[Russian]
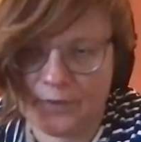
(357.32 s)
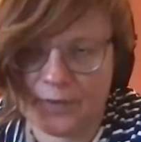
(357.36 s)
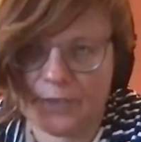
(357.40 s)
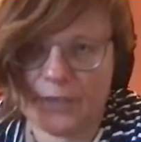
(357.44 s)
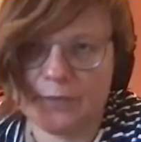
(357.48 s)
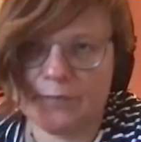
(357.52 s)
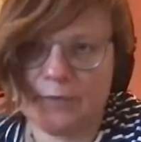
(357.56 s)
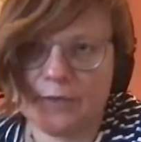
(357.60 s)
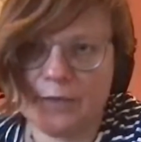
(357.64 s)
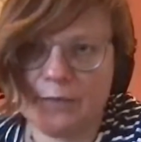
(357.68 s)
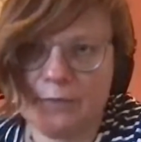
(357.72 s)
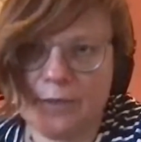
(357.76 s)

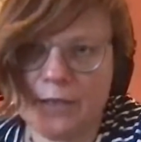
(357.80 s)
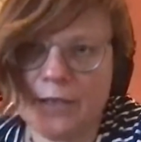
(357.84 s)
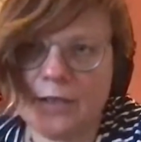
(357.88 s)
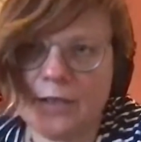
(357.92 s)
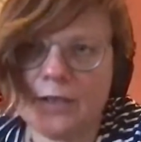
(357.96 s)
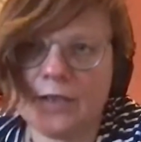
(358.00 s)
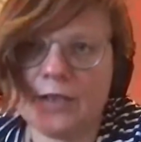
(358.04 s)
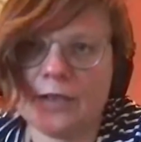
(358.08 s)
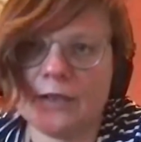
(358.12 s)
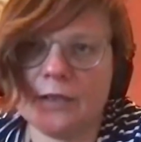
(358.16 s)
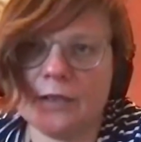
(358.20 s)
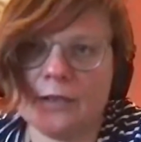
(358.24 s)
Тем не
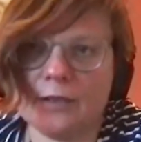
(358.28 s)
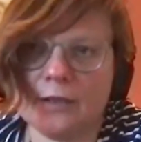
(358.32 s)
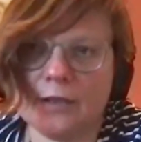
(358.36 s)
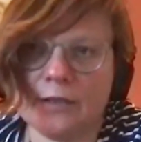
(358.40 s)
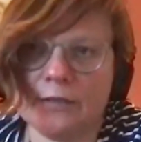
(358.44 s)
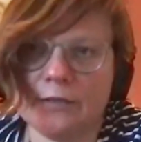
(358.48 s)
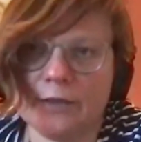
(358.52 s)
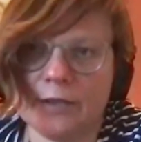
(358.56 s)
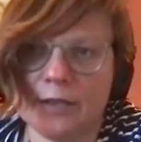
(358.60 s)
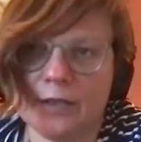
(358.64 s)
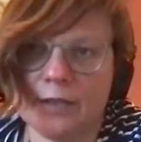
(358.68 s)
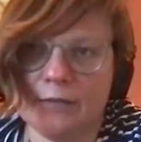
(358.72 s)
менее,
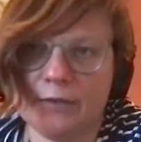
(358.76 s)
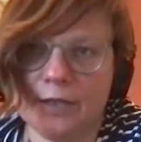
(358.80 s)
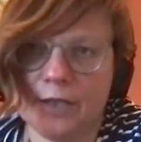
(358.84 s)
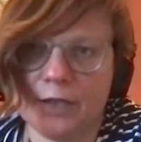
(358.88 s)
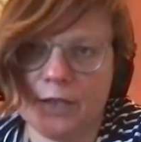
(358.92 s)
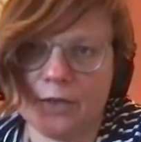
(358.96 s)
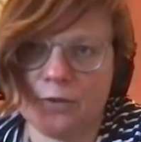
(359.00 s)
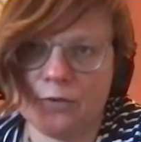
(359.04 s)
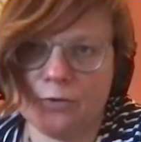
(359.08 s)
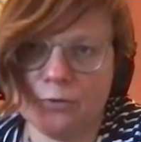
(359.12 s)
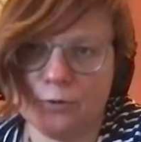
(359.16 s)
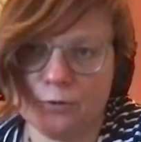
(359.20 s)

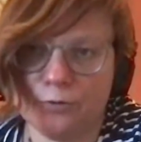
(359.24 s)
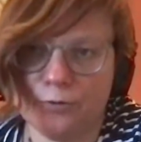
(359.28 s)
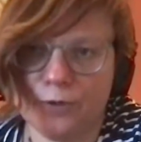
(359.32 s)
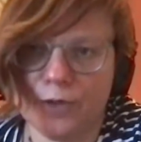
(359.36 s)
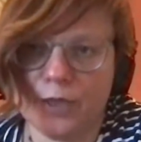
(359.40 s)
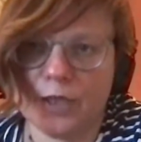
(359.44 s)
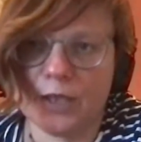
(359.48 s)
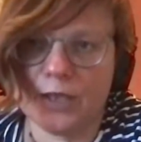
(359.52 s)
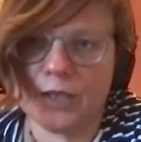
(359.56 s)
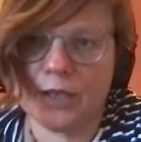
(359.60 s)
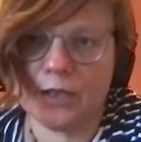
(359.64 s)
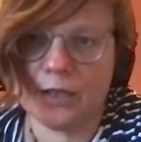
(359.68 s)
говорит Орф,
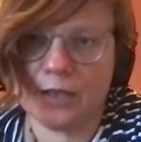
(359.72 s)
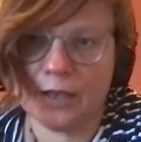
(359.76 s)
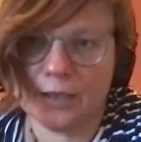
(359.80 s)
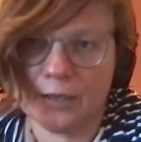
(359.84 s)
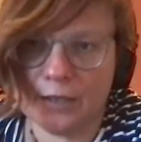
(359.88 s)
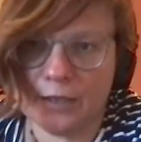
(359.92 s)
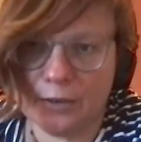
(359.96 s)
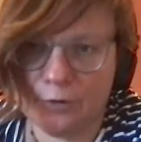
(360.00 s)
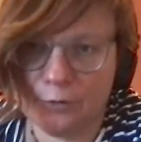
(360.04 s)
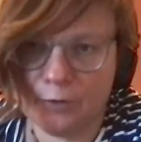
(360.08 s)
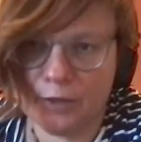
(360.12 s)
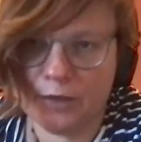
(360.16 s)
на,
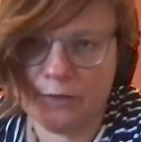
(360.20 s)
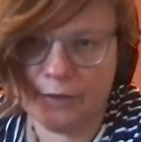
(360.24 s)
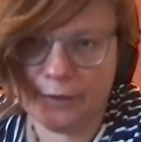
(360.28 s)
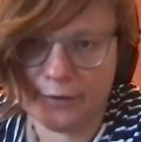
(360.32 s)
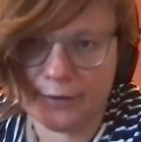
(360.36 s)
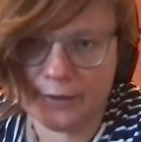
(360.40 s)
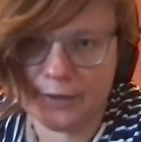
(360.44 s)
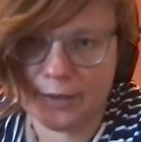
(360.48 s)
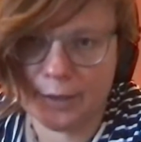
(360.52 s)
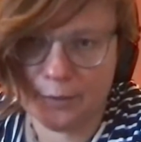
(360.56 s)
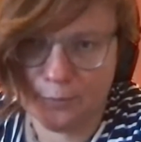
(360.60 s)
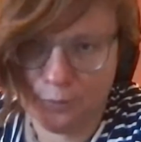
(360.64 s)
когда он
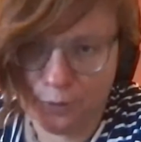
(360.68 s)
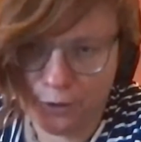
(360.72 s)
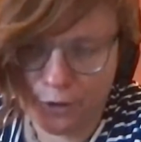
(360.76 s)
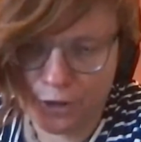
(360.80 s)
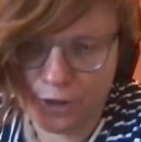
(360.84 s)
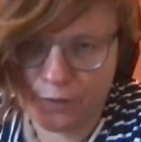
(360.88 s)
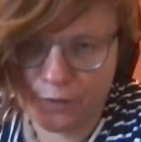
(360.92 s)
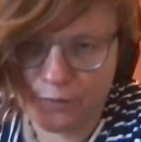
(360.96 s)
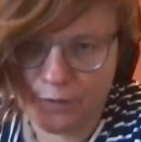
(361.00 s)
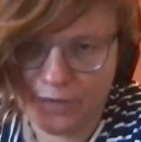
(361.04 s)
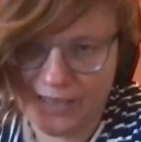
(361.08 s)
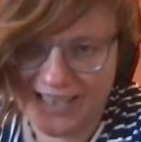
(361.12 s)
говорил с
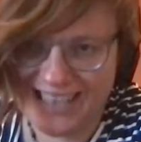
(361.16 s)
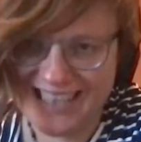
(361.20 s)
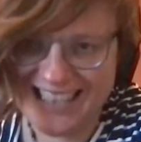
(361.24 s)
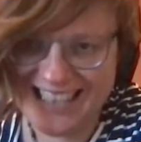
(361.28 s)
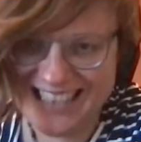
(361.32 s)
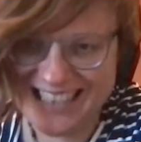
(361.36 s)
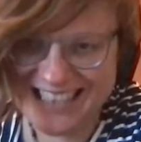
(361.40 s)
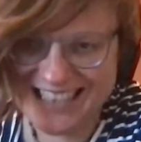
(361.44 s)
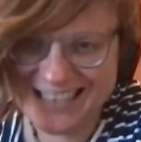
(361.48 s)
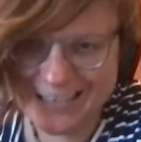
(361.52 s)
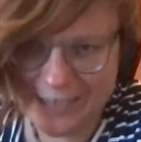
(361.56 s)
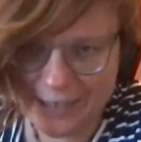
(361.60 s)
рабочими, на
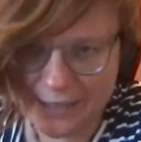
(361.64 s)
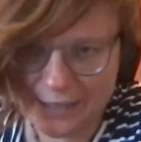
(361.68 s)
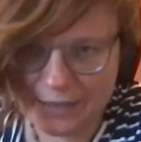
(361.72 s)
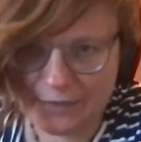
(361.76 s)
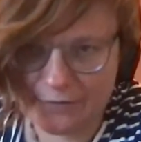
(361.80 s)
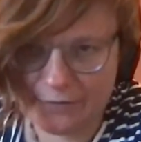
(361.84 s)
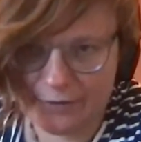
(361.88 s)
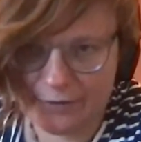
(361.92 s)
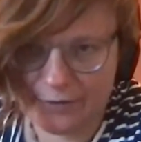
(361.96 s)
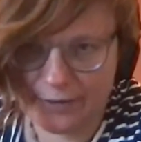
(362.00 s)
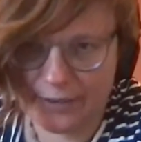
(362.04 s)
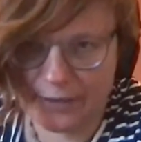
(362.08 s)
них
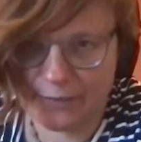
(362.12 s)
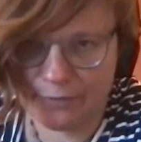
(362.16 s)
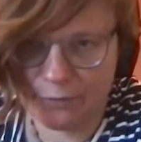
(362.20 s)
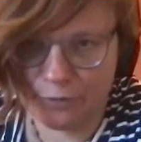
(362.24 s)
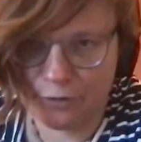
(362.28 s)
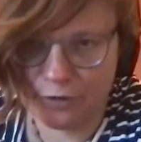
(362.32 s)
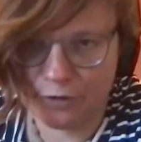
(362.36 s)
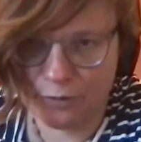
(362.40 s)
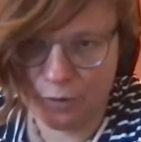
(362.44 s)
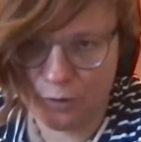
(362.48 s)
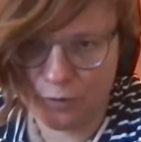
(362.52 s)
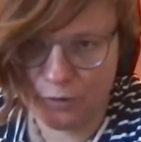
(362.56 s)
действовало
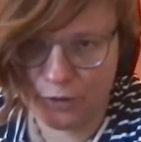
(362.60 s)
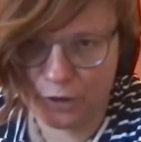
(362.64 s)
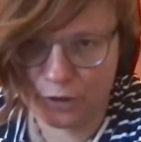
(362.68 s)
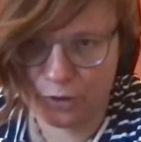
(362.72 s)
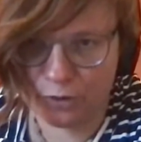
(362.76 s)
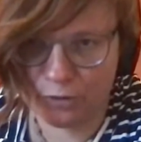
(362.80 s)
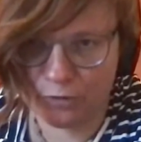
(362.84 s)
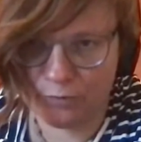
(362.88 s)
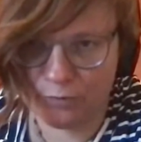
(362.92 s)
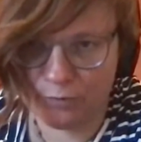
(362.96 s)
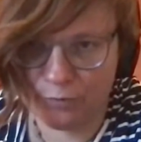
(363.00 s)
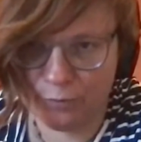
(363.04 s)
само слово,
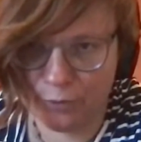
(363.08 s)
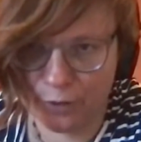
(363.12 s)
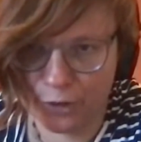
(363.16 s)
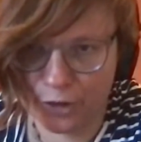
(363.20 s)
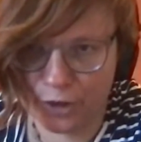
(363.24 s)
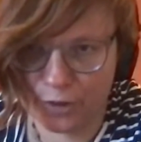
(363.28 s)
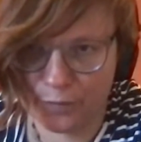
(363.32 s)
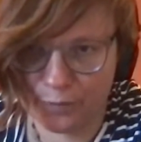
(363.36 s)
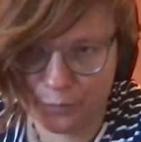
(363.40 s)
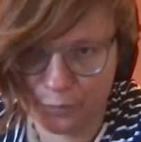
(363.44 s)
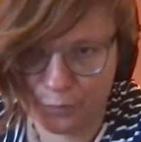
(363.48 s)
что бочка